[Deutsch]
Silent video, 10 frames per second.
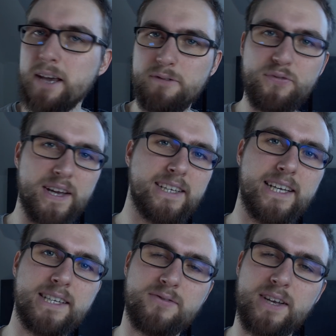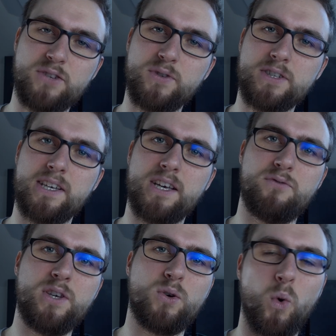Wie fändet ihr es, wenn ich
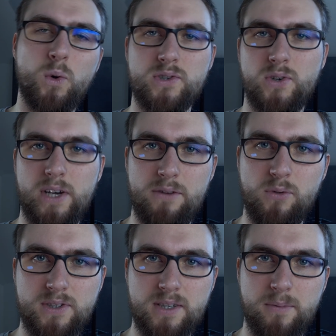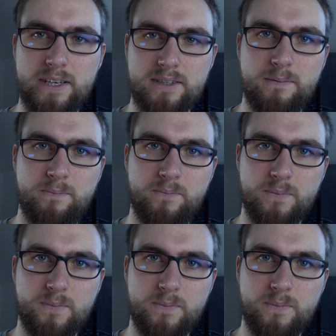wüsste, wie groß euer Wohnzimmer ist?